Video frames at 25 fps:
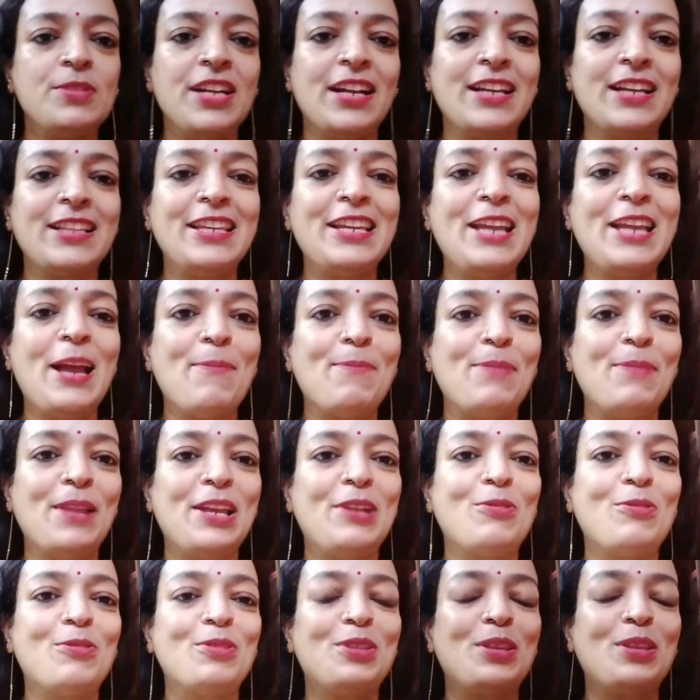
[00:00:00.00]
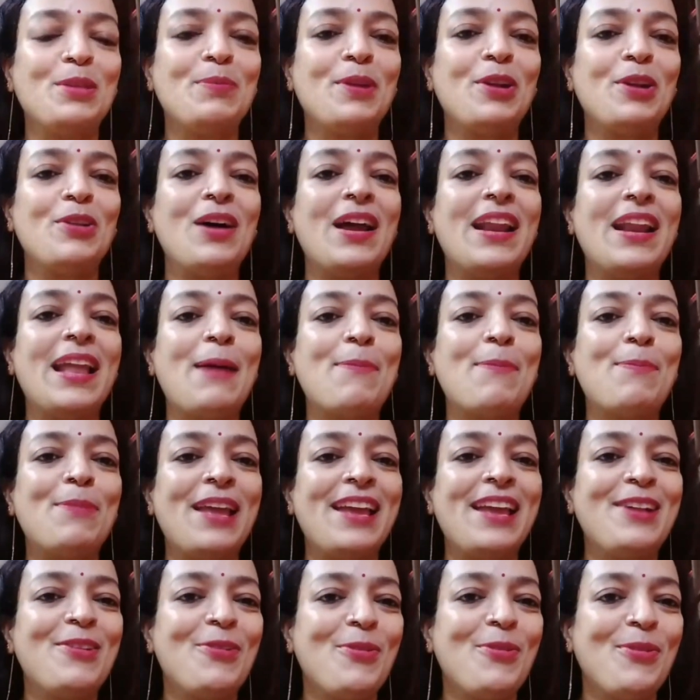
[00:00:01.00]
জায়গাতেই অ্যাপ্লাই করতে পারো আর
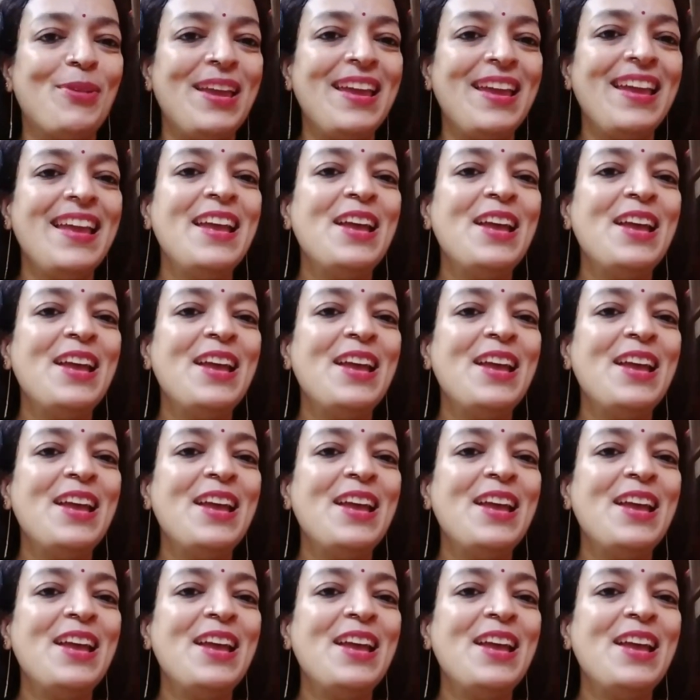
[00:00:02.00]
অ্যাপ্লাই করে